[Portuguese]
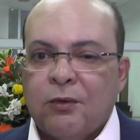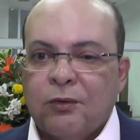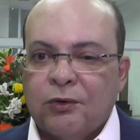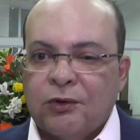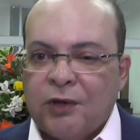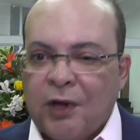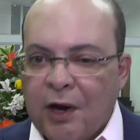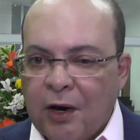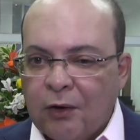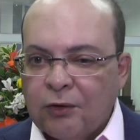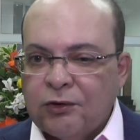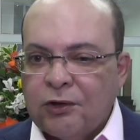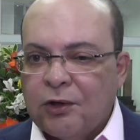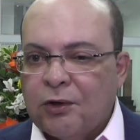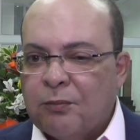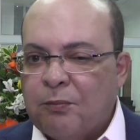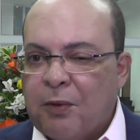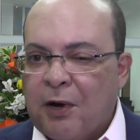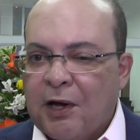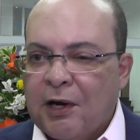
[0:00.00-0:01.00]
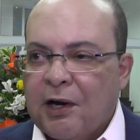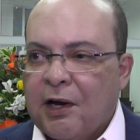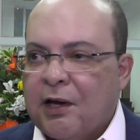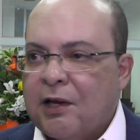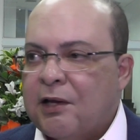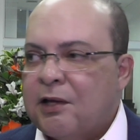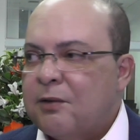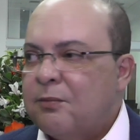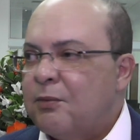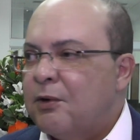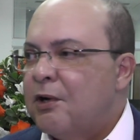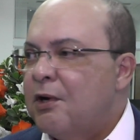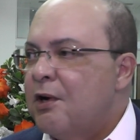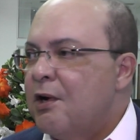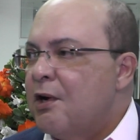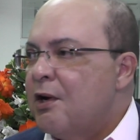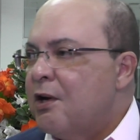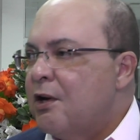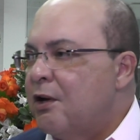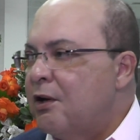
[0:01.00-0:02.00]
o delta do Parnaíba,
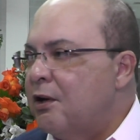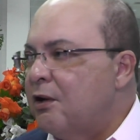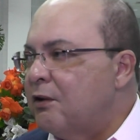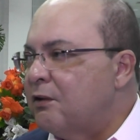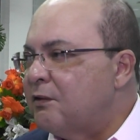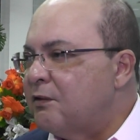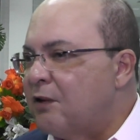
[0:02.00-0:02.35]
e